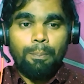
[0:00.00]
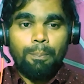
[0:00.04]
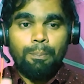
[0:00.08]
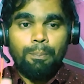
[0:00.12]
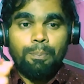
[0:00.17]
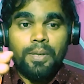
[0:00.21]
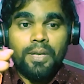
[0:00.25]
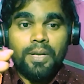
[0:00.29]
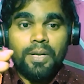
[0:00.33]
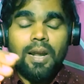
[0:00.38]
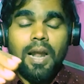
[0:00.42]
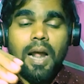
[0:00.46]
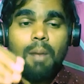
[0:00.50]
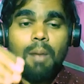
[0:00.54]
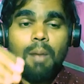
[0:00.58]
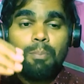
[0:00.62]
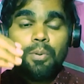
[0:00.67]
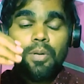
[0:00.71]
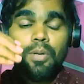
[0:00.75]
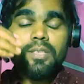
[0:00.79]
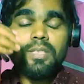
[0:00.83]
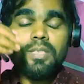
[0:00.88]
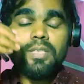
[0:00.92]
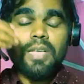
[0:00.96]
பிற
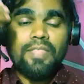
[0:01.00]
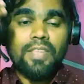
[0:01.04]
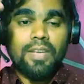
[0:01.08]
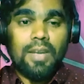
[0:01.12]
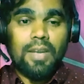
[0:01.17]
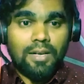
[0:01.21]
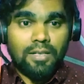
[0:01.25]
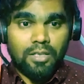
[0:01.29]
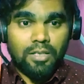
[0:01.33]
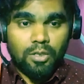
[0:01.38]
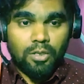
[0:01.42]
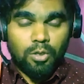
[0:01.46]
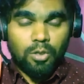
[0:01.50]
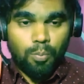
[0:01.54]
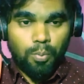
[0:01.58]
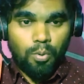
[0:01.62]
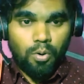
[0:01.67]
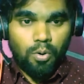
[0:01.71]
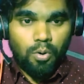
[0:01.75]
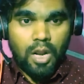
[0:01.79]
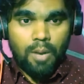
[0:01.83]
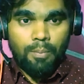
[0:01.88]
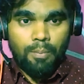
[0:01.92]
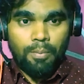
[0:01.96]
புறஜாதி நாட்டுக்கு
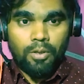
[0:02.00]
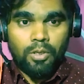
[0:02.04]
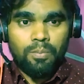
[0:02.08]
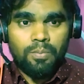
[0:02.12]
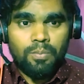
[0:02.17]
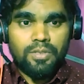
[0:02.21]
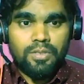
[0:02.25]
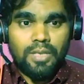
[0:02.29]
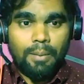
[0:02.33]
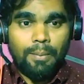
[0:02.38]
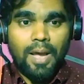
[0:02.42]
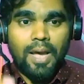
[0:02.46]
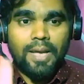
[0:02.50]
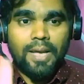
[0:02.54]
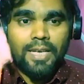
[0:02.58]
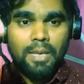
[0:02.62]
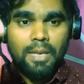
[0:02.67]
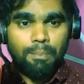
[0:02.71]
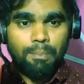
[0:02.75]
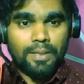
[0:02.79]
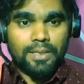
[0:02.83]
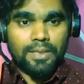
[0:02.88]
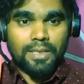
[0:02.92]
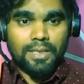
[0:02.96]
போகாமலும் சமாரிய
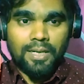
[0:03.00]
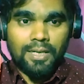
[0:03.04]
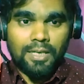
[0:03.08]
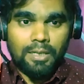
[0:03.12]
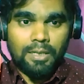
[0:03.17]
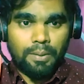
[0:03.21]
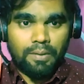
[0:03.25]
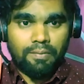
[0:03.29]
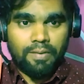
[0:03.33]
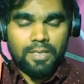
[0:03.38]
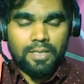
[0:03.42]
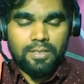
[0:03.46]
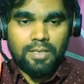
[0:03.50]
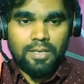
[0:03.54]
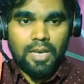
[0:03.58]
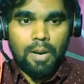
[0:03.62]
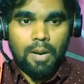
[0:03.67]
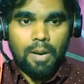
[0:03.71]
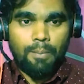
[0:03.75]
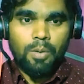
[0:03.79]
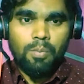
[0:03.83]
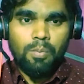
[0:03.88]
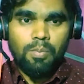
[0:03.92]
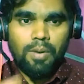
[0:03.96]
பட்டணங்களில்
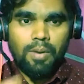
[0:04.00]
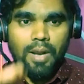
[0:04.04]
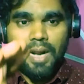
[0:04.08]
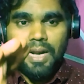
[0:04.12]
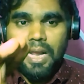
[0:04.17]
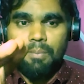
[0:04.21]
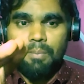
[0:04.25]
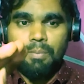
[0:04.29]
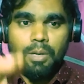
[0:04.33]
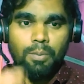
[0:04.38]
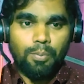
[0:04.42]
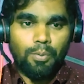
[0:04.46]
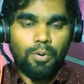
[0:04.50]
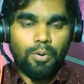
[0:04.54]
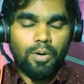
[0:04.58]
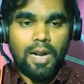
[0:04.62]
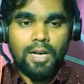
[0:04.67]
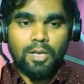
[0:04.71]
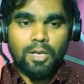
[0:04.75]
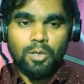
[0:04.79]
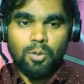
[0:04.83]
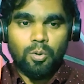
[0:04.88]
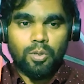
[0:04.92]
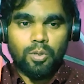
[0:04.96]
பிரவேசிக்காமலும் காணாமல் போன
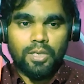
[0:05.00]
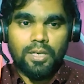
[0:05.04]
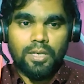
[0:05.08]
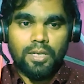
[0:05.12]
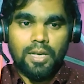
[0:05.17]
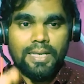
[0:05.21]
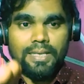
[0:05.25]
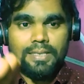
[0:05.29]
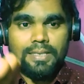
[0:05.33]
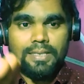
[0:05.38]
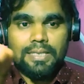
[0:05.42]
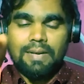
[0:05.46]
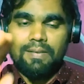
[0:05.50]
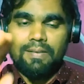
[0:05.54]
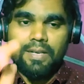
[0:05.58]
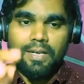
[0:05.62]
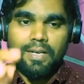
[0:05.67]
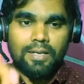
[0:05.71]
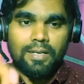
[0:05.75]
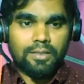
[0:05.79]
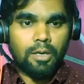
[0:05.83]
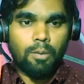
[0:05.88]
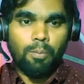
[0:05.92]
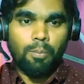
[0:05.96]
ஆட்டுக்குட்டிகளாக இஸ்ரேவேல
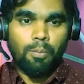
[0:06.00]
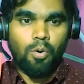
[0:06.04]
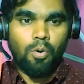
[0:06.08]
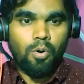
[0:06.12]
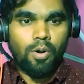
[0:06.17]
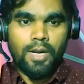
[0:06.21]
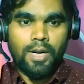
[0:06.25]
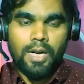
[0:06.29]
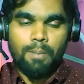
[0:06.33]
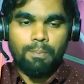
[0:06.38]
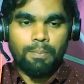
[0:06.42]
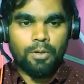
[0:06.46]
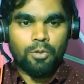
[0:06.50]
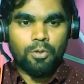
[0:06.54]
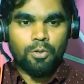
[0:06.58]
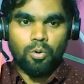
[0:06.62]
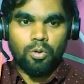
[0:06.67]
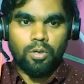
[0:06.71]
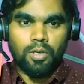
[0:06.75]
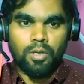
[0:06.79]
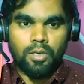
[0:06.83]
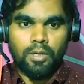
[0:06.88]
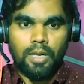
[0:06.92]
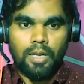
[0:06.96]
இடத்துல போங்க அப்படின்னு
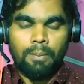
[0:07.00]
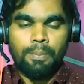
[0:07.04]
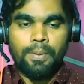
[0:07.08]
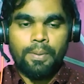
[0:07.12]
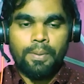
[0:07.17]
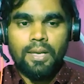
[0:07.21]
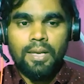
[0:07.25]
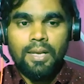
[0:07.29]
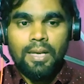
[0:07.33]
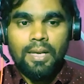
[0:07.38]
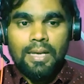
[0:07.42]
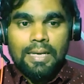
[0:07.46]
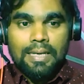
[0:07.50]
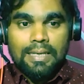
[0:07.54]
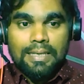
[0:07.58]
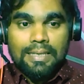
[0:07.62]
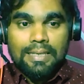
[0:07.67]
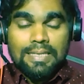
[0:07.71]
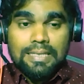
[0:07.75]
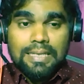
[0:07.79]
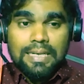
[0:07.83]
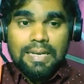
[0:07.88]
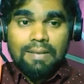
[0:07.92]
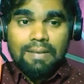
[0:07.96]
சொல்றாரு அப்ப
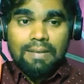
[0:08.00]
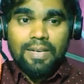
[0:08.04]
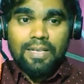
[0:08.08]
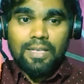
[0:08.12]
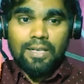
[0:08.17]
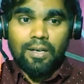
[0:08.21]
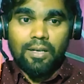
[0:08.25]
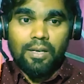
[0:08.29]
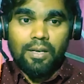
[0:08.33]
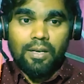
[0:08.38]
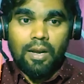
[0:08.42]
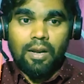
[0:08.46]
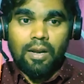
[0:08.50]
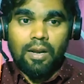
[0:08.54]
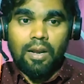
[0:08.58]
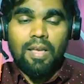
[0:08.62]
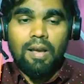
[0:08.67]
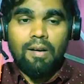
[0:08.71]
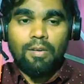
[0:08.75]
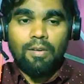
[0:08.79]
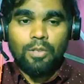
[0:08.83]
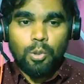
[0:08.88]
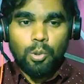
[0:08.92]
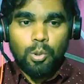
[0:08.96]
இஸ்ரேவேலர்களுக்காக
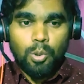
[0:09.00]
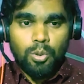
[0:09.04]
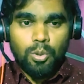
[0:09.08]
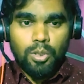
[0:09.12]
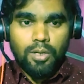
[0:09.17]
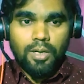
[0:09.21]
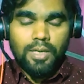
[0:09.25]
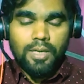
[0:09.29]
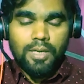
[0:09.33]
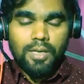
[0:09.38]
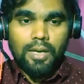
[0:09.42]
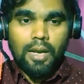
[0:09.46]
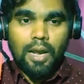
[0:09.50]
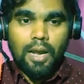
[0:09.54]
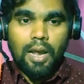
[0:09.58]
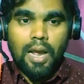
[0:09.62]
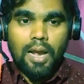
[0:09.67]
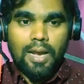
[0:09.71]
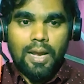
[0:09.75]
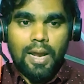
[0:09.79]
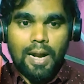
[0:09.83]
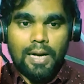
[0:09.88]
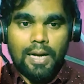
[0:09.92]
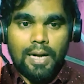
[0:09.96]
அதாவது
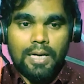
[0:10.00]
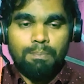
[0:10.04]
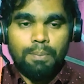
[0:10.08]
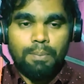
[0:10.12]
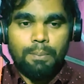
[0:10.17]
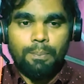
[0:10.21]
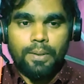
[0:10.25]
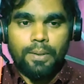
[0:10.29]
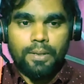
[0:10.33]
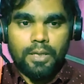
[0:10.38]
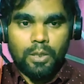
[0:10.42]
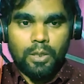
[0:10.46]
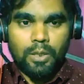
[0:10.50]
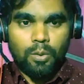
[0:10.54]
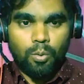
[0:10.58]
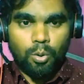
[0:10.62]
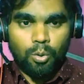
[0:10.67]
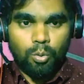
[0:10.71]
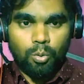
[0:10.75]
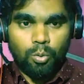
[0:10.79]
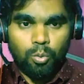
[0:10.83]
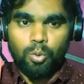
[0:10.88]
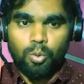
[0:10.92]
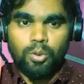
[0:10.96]
யூதர்களுக்காக அனுப்பப்பட்ட
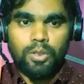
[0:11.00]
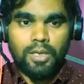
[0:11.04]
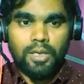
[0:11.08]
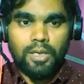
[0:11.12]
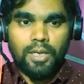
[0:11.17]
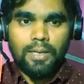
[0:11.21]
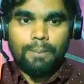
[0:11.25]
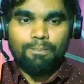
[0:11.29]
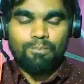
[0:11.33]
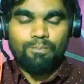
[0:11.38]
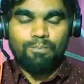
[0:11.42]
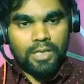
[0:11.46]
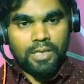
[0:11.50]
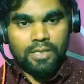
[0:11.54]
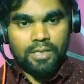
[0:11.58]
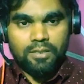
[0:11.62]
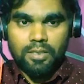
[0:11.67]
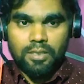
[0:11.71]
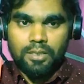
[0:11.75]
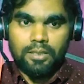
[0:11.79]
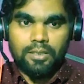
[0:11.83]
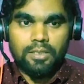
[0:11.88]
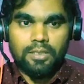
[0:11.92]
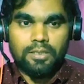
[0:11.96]
ஒரு தூதர்
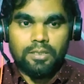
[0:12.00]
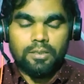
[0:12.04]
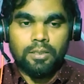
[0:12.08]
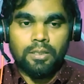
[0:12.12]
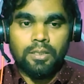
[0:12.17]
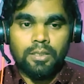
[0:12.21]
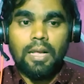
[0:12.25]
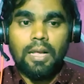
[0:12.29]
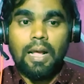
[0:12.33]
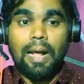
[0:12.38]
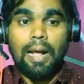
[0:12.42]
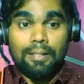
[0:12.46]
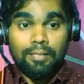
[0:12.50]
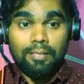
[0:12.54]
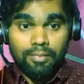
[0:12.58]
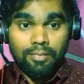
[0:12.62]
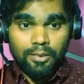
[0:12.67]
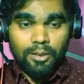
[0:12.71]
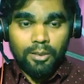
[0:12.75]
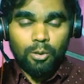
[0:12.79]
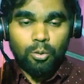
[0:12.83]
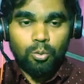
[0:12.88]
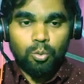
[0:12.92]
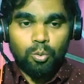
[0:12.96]
இயேசு கிறிஸ்து
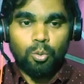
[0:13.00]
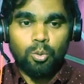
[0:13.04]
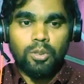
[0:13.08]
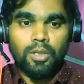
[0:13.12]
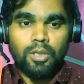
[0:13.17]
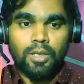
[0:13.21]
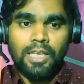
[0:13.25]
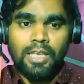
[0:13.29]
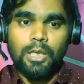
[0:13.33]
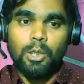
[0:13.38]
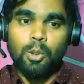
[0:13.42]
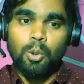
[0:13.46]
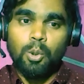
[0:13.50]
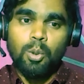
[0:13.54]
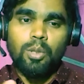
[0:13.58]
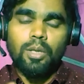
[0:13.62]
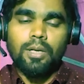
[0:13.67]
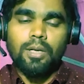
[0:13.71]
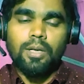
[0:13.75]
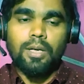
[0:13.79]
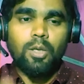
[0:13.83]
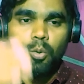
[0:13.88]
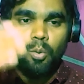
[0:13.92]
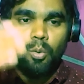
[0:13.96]
அந்த தூதரை
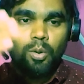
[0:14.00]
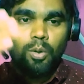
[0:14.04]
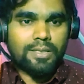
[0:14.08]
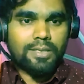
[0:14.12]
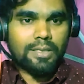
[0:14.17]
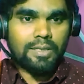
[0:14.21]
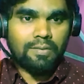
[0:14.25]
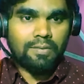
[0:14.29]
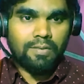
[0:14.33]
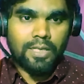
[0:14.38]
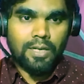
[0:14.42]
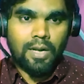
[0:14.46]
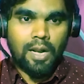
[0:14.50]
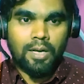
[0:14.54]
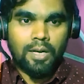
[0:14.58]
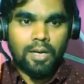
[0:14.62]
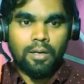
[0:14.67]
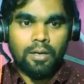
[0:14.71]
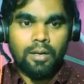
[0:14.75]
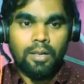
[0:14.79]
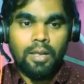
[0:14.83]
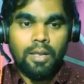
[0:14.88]
யூதர்கள் கொலை செய்து விடுகிறார்கள்